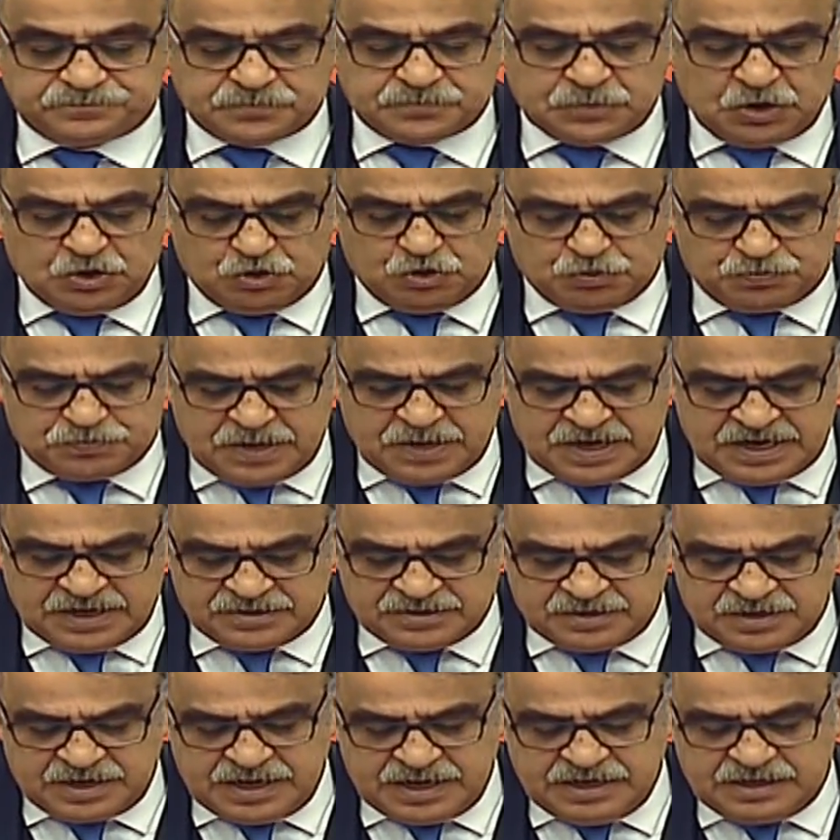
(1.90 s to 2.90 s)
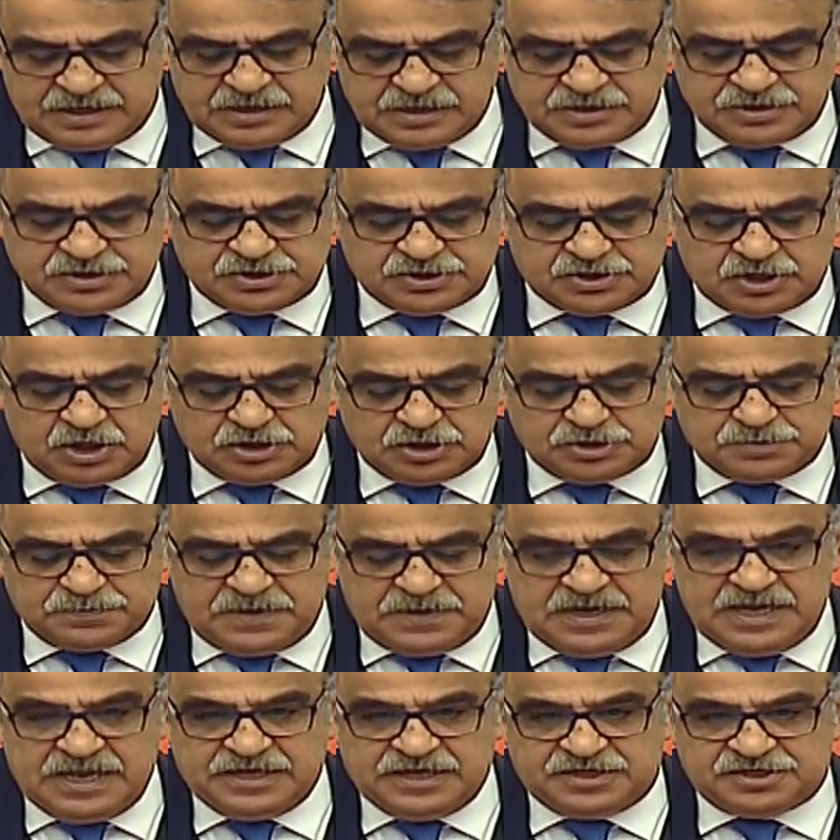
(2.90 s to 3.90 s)
Gruplar adına ikinci söz
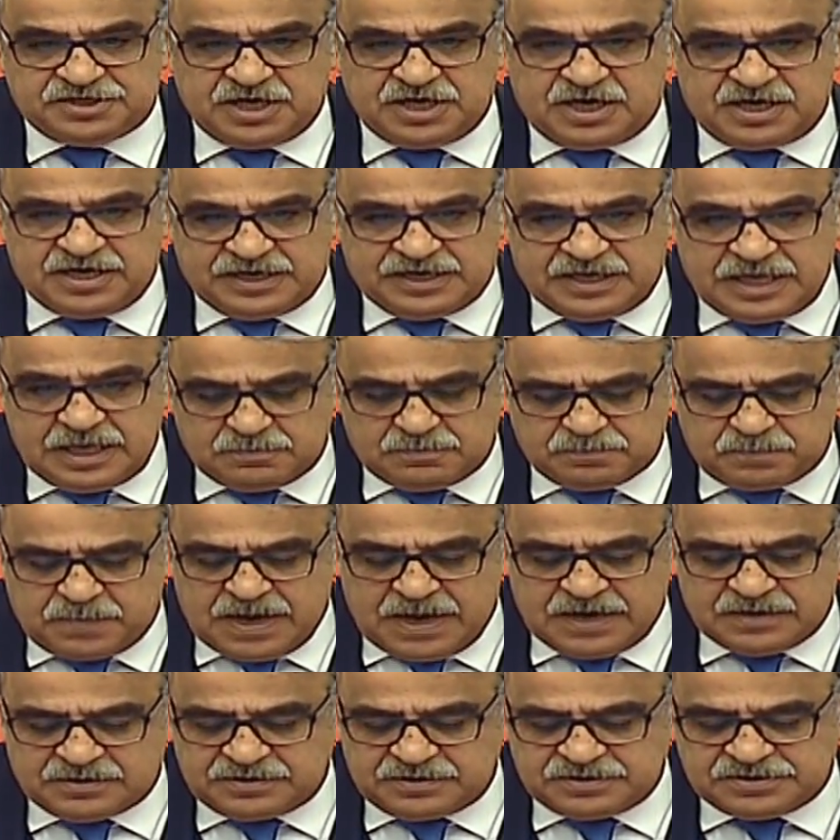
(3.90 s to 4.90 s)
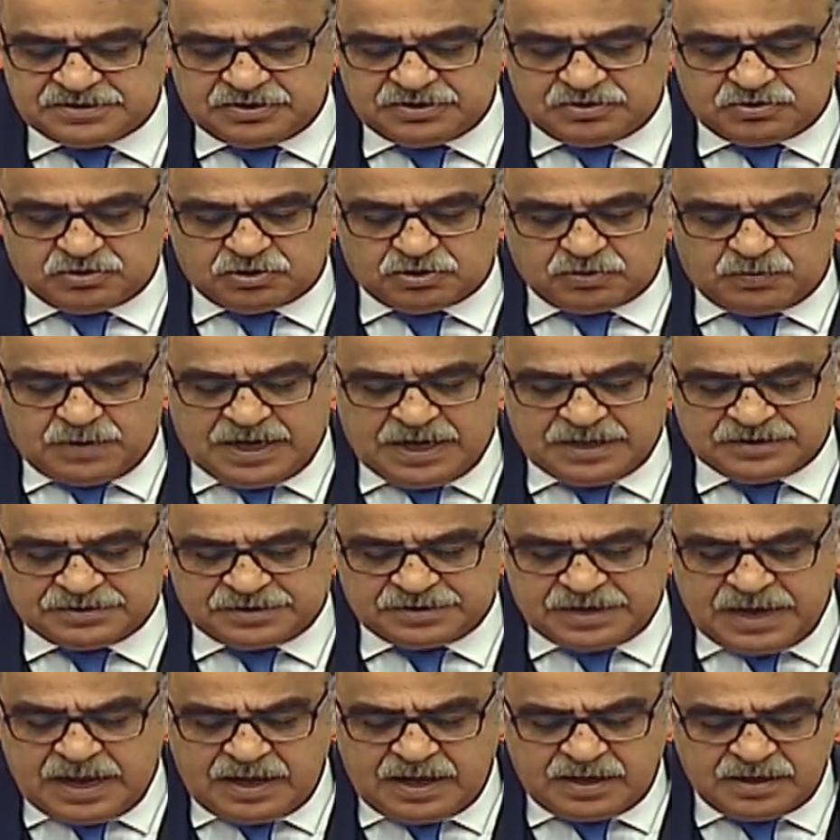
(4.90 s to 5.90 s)
Milliyetçi Hareket Partisi grubu
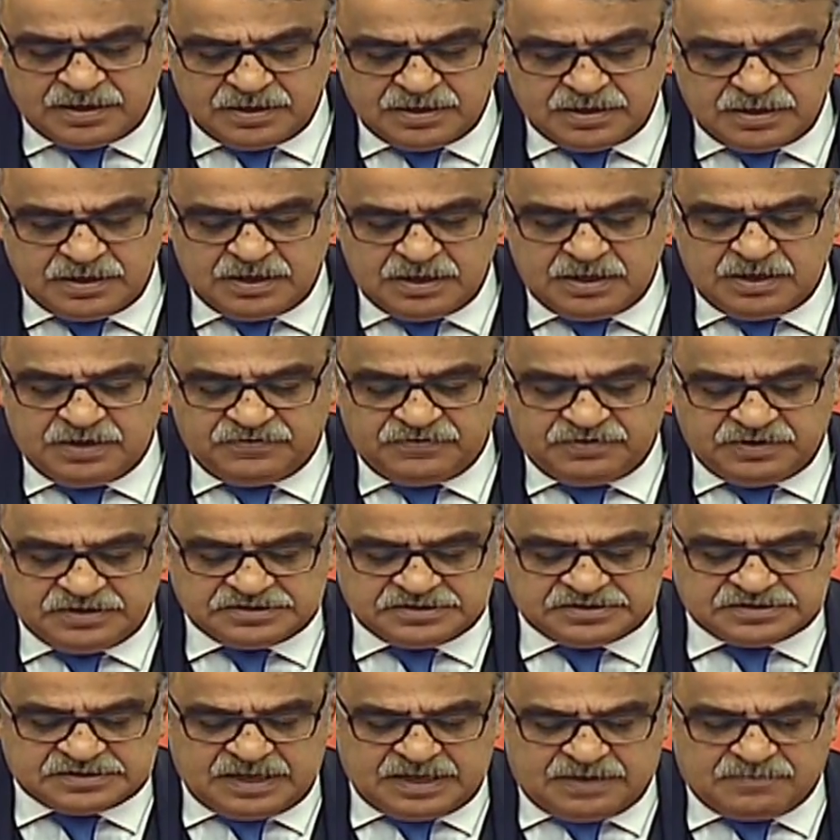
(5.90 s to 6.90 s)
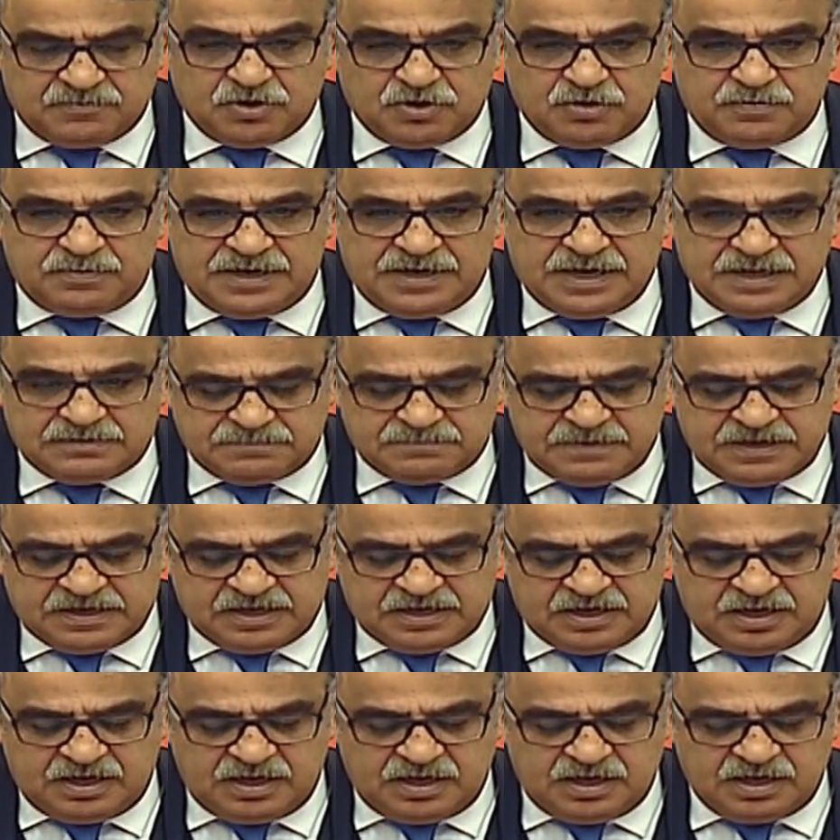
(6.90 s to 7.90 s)
adına İstanbul
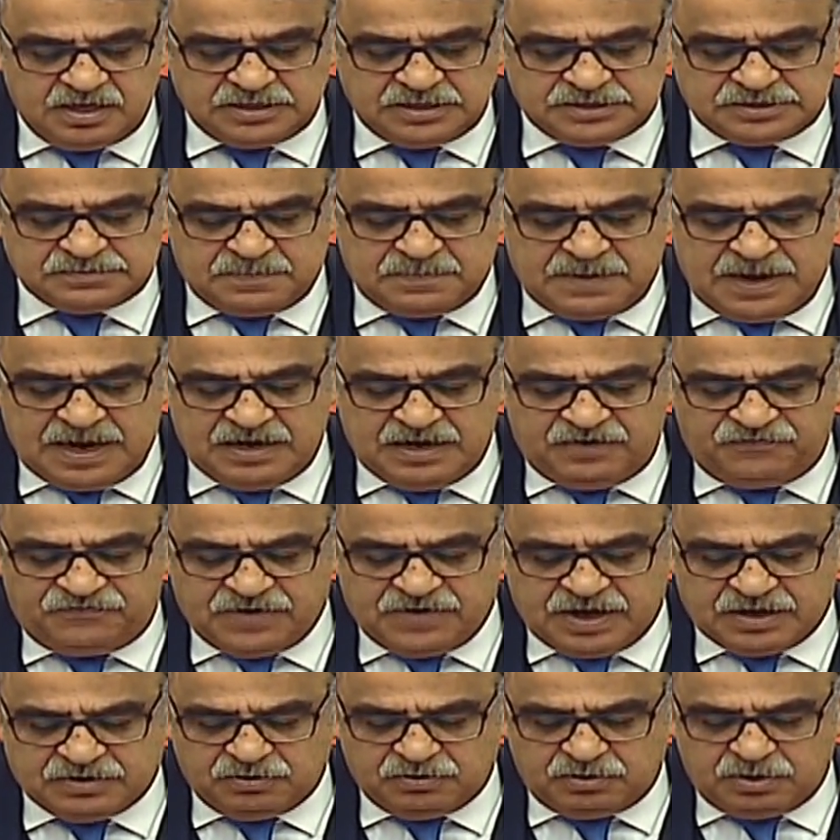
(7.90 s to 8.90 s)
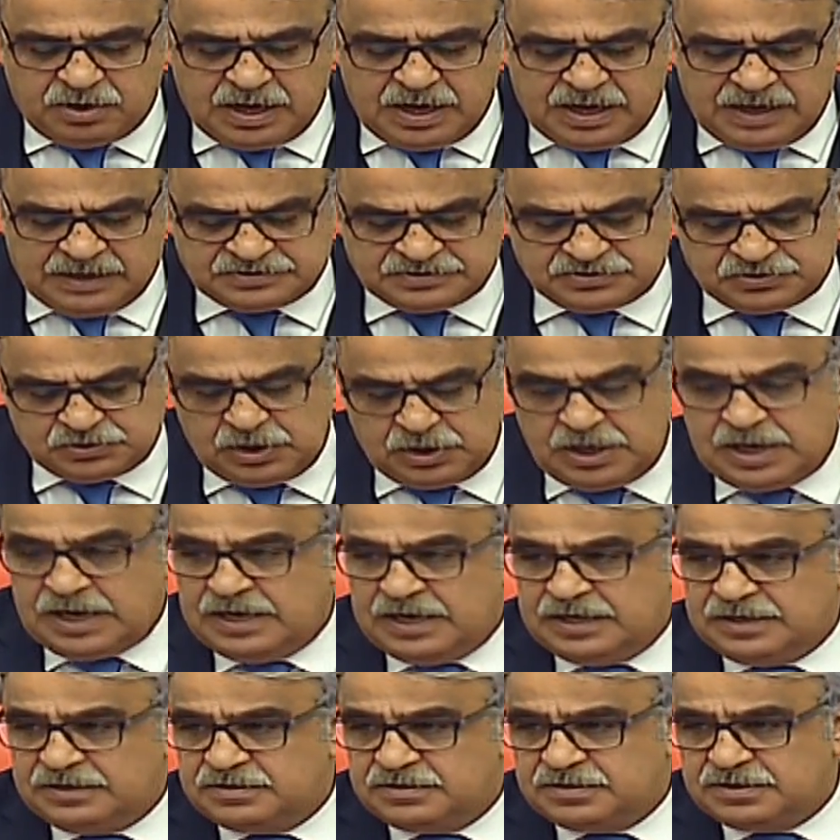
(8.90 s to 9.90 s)
Milletvekili İsmail Faruk Aksu'ya
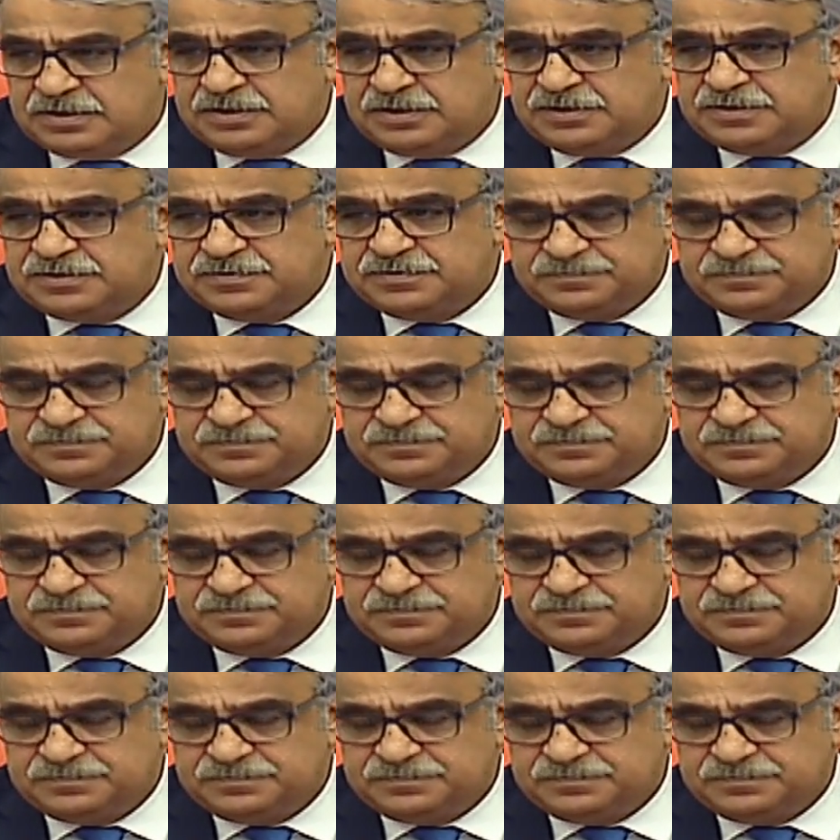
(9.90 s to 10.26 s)
aittir.